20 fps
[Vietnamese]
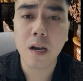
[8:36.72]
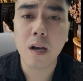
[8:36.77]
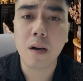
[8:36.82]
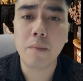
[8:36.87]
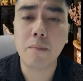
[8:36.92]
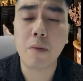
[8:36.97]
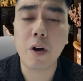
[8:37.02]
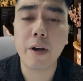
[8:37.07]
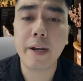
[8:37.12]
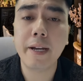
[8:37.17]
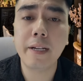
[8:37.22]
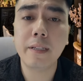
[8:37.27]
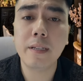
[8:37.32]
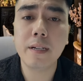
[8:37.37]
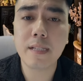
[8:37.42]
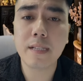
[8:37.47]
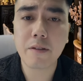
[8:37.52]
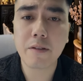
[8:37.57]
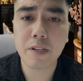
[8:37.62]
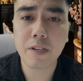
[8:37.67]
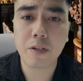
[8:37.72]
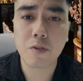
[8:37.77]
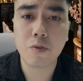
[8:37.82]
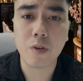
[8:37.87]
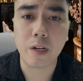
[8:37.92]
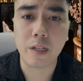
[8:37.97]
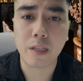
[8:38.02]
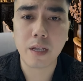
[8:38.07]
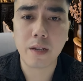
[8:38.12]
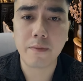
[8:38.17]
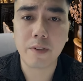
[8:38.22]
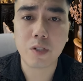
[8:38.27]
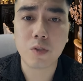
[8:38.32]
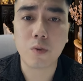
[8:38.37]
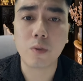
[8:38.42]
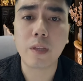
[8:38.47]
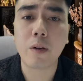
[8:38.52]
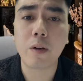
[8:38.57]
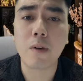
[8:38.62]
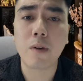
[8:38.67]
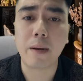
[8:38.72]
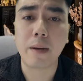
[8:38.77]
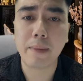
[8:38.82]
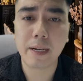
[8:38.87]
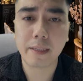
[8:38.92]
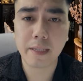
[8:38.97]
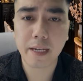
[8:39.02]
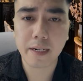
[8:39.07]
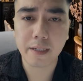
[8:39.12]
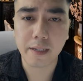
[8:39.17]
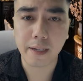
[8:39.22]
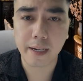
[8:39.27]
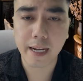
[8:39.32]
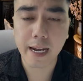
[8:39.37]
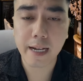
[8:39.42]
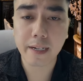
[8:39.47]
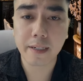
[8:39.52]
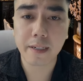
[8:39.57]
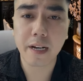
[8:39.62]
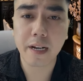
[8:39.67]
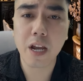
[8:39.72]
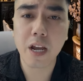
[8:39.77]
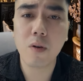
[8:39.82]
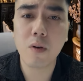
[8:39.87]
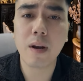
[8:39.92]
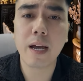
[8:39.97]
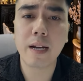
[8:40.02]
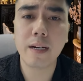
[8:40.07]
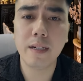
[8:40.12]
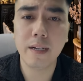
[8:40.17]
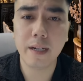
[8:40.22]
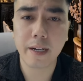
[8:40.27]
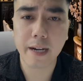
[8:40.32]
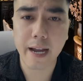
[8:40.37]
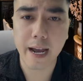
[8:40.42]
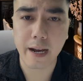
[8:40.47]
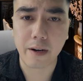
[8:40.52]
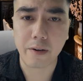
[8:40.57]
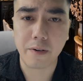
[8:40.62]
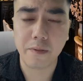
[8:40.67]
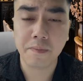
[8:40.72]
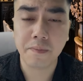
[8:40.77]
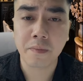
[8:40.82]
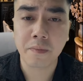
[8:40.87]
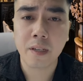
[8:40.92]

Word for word: mọi hình thức giao dịch chuyển tiền vào số tài khoản mang tên người khác đều là lừa đảo